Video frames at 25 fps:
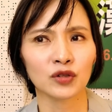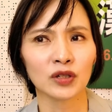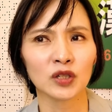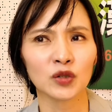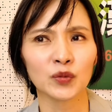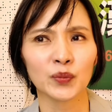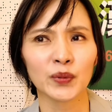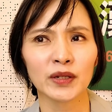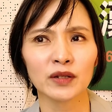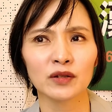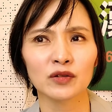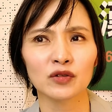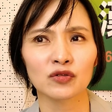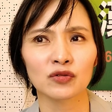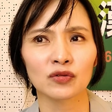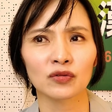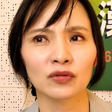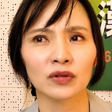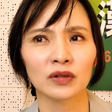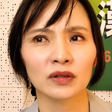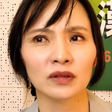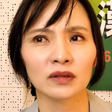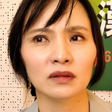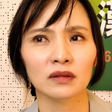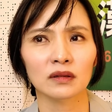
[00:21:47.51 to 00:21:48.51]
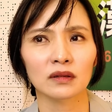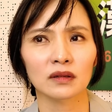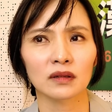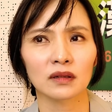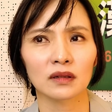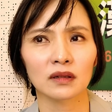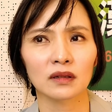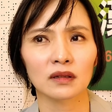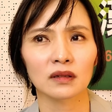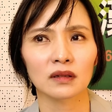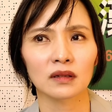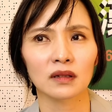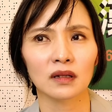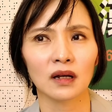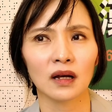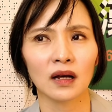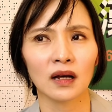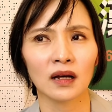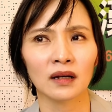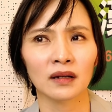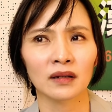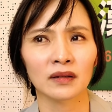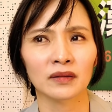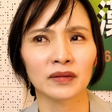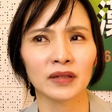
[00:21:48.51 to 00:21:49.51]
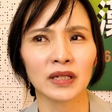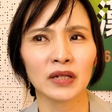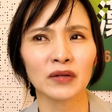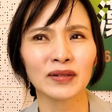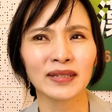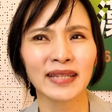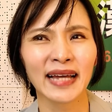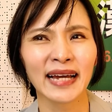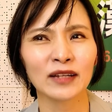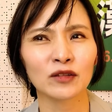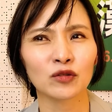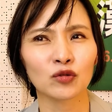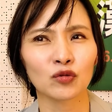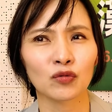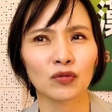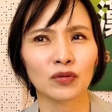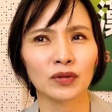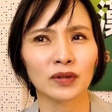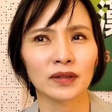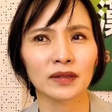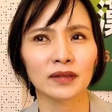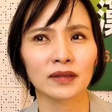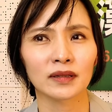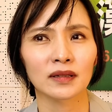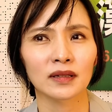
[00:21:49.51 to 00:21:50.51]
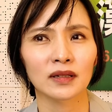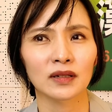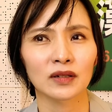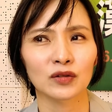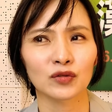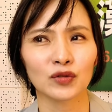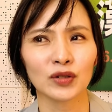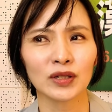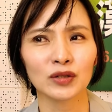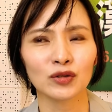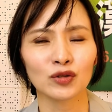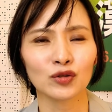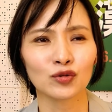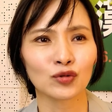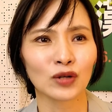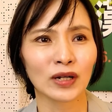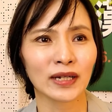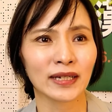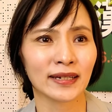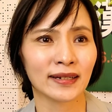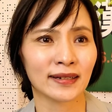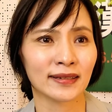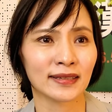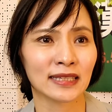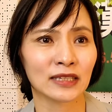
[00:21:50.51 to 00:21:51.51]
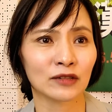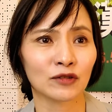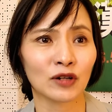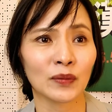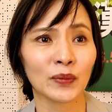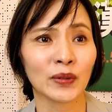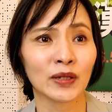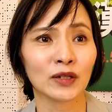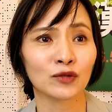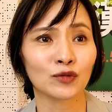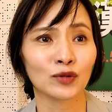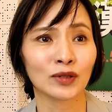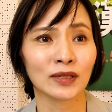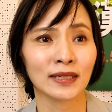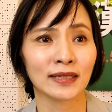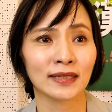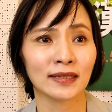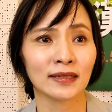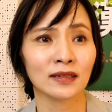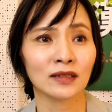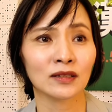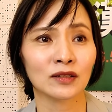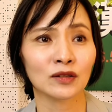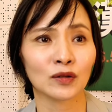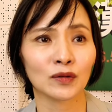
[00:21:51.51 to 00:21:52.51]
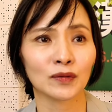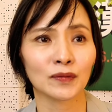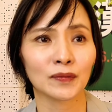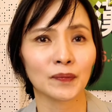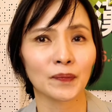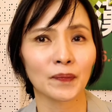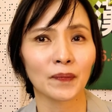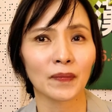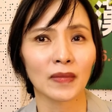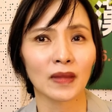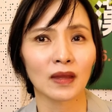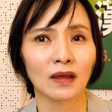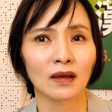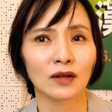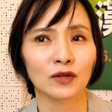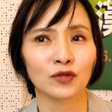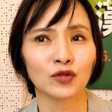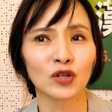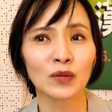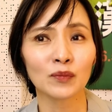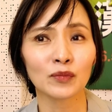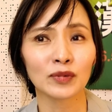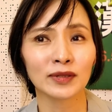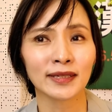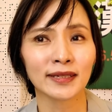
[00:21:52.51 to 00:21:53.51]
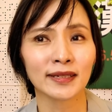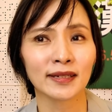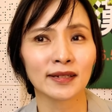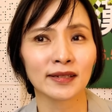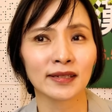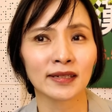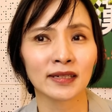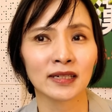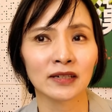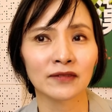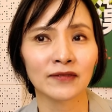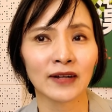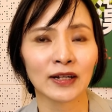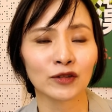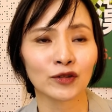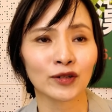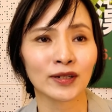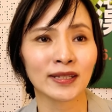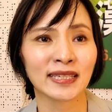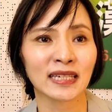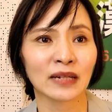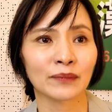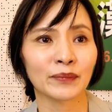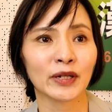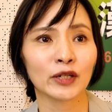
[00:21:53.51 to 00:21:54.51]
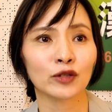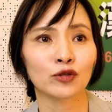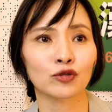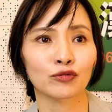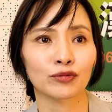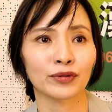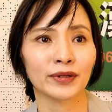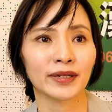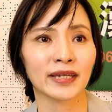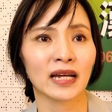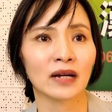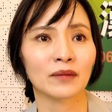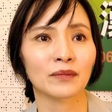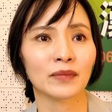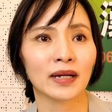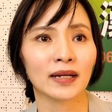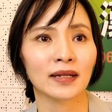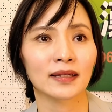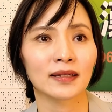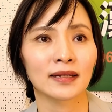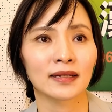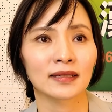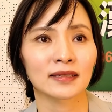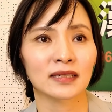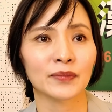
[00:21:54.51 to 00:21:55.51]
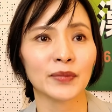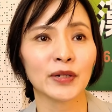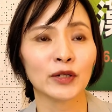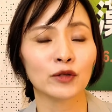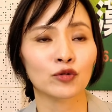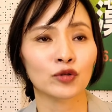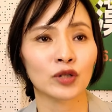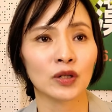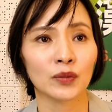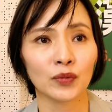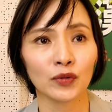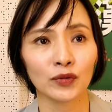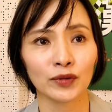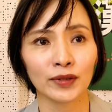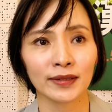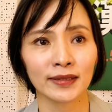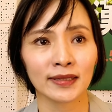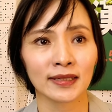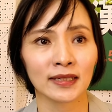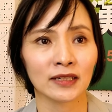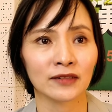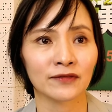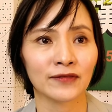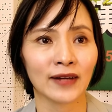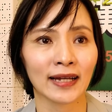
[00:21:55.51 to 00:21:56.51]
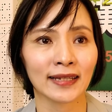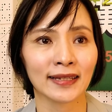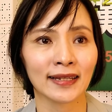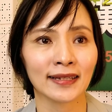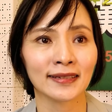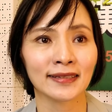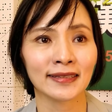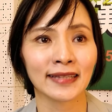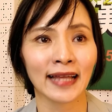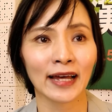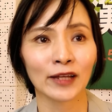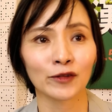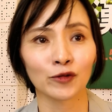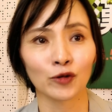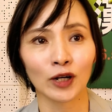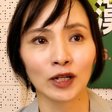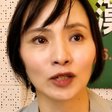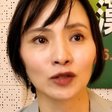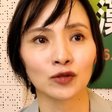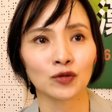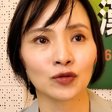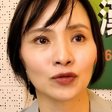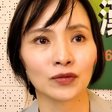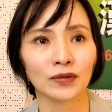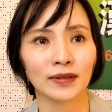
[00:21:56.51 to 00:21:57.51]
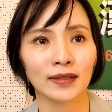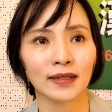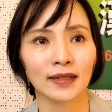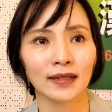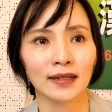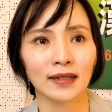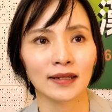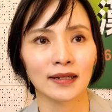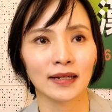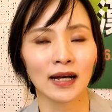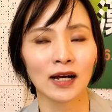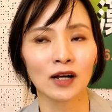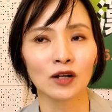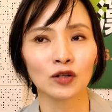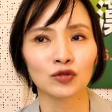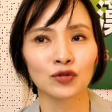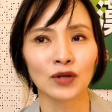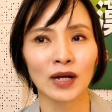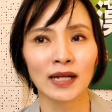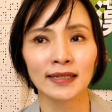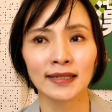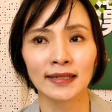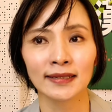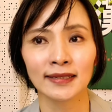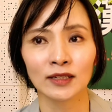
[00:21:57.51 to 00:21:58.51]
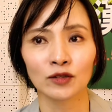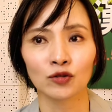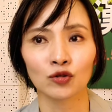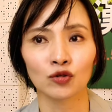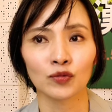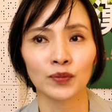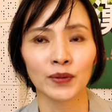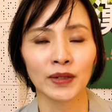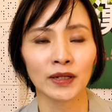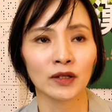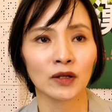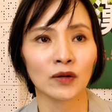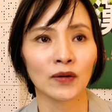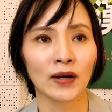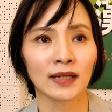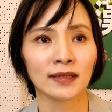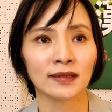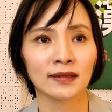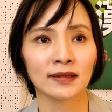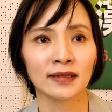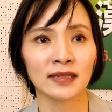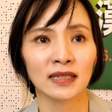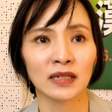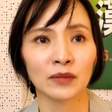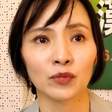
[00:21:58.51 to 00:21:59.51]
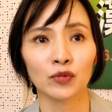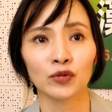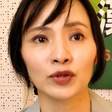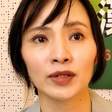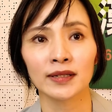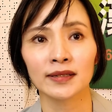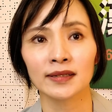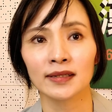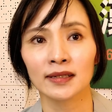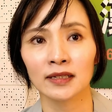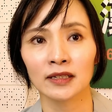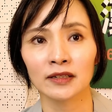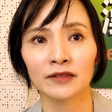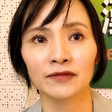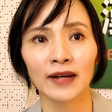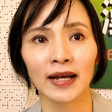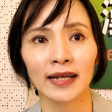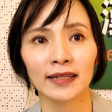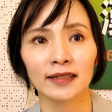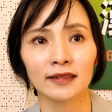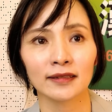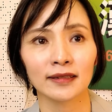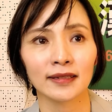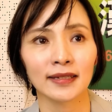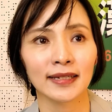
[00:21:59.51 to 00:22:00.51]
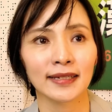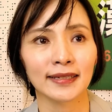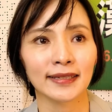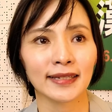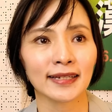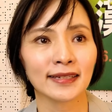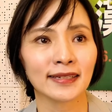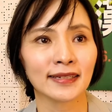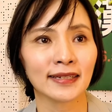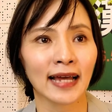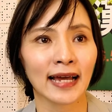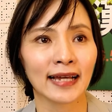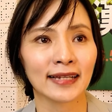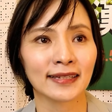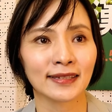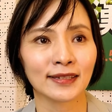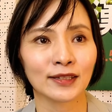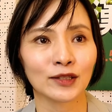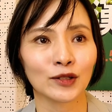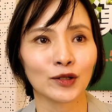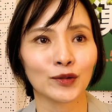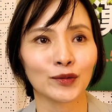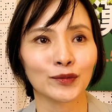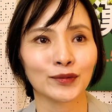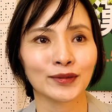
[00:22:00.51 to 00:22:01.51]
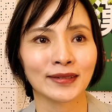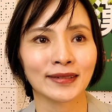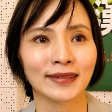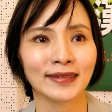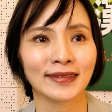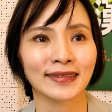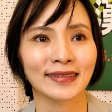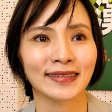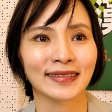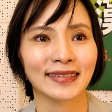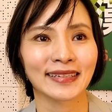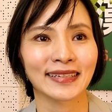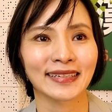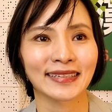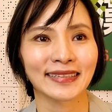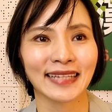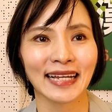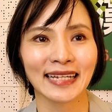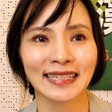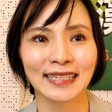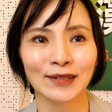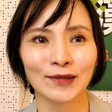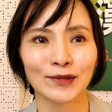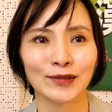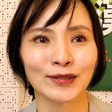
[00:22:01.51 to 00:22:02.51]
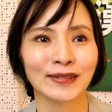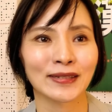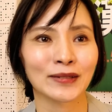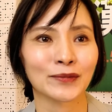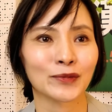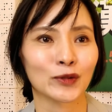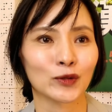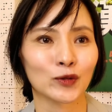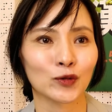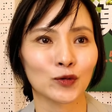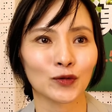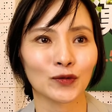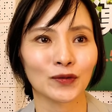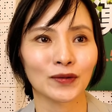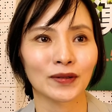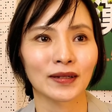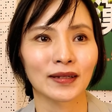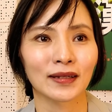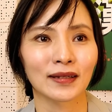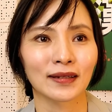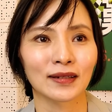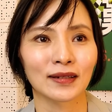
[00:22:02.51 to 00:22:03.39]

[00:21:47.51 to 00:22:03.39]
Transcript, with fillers: 所以就变成说，呃，因为太多了，所以你去抓也很奇怪，变成说已经一种。虽然不见得是合法，就跟长辈图一样嘛，嗯，长辈图也不一定是合法，但是大家都在做。然后抓这些图片的话，其实也不一定是合法的，但是还是都是大家都是这么做。